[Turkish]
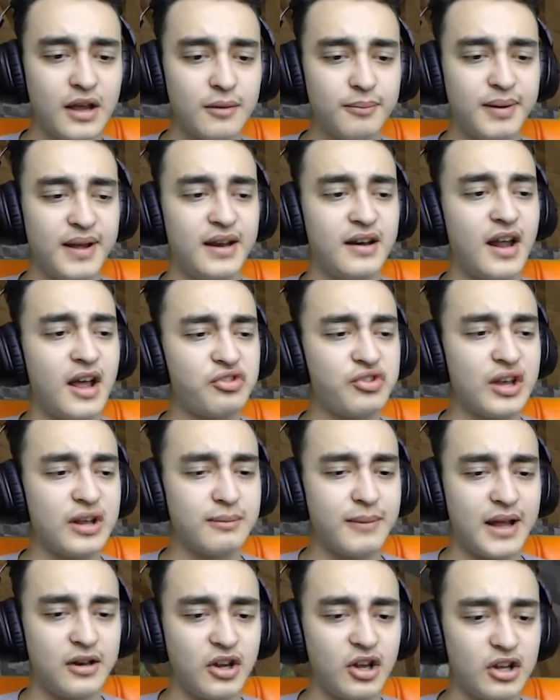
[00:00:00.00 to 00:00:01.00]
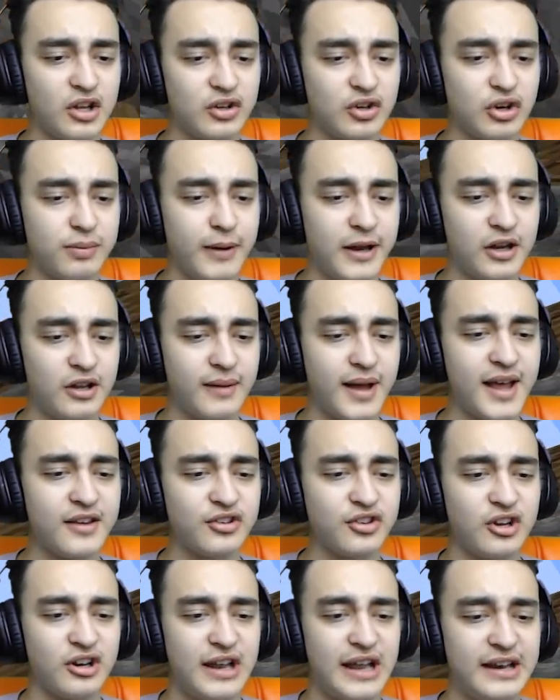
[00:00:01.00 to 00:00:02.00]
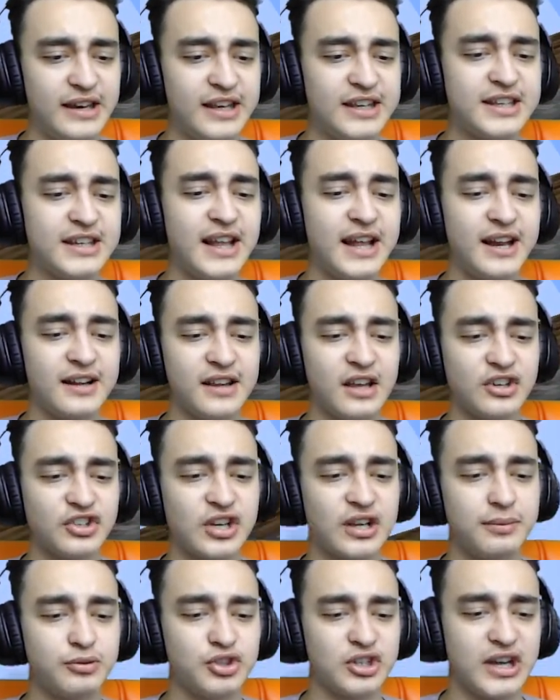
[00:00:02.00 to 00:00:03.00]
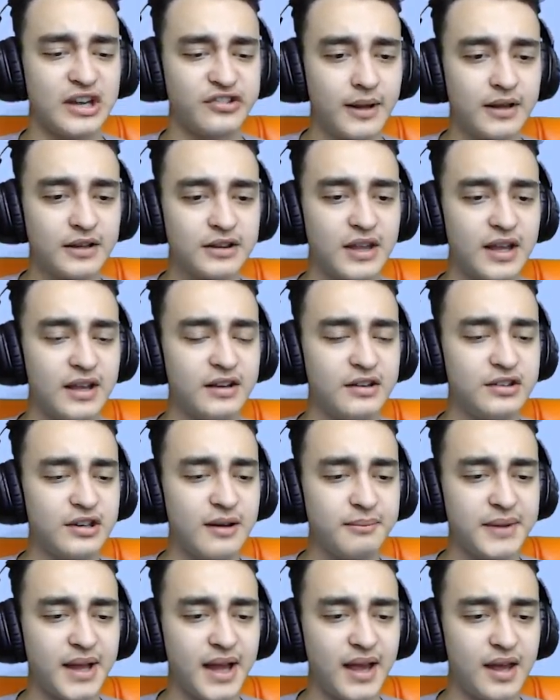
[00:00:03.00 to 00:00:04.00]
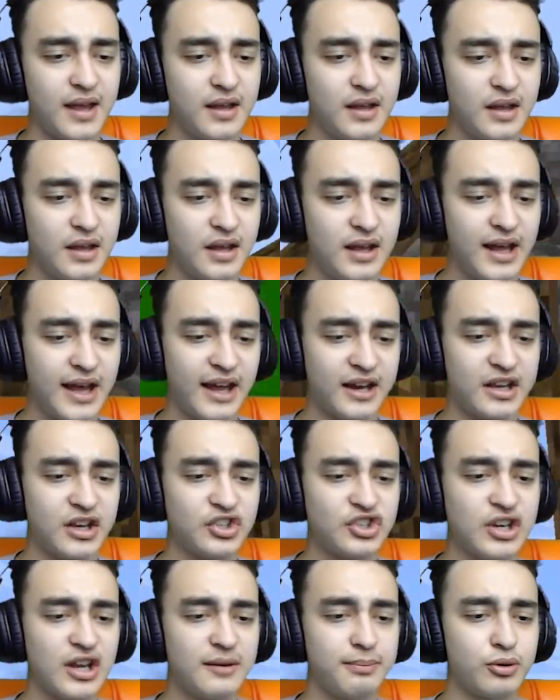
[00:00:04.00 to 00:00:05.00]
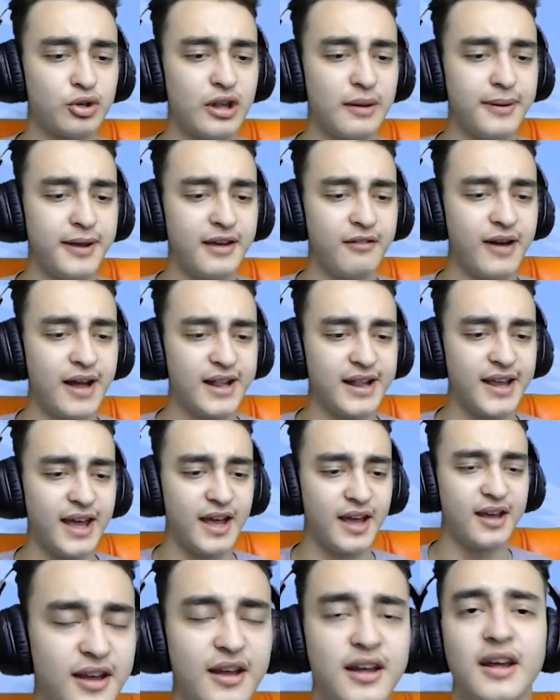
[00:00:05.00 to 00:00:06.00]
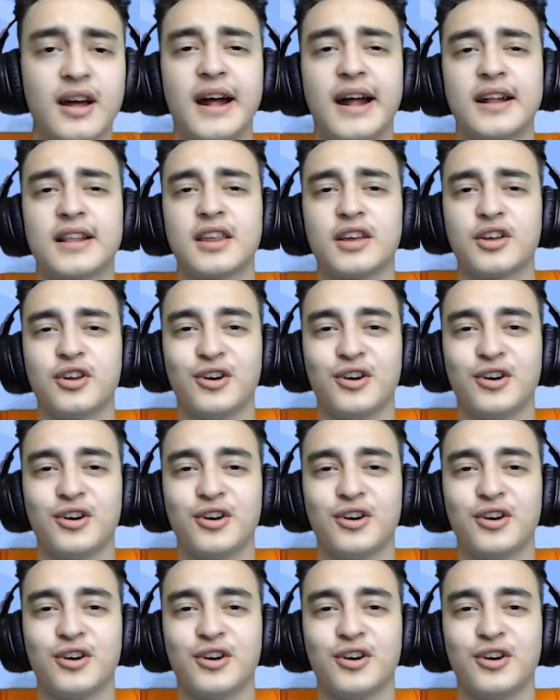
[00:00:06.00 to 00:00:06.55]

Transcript: Beni rahatsız etme ne olur kurban ol. Az dur lan iki tane taş alıp çıkacağım. Deneyeceğim de. Arkadaşlar burada bir ev vardı ya. Artık yok.